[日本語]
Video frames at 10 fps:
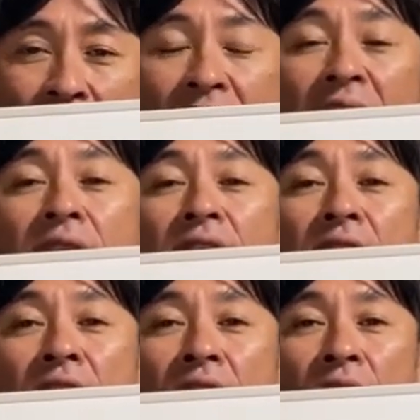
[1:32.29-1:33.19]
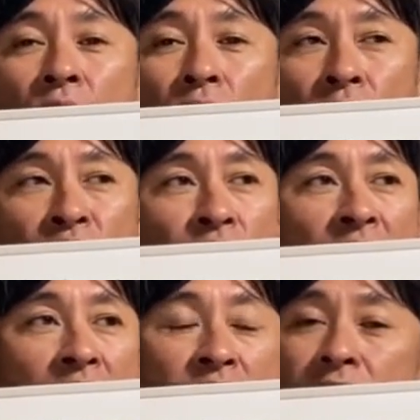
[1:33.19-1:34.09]
ただ、えー、この12
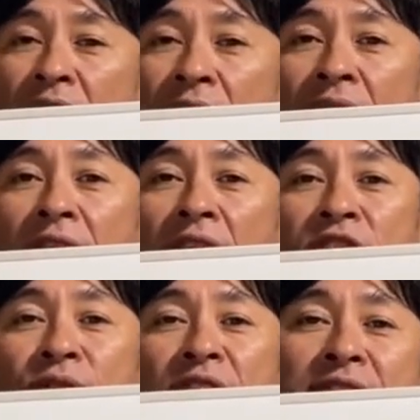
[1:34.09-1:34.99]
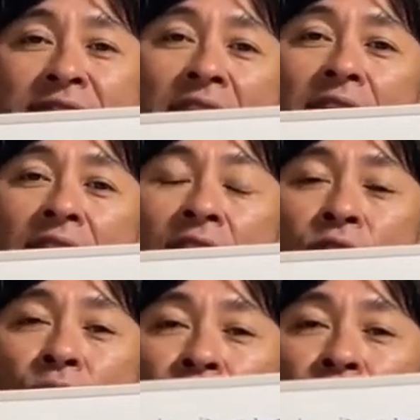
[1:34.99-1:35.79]
月、えー、7、8はですね、え東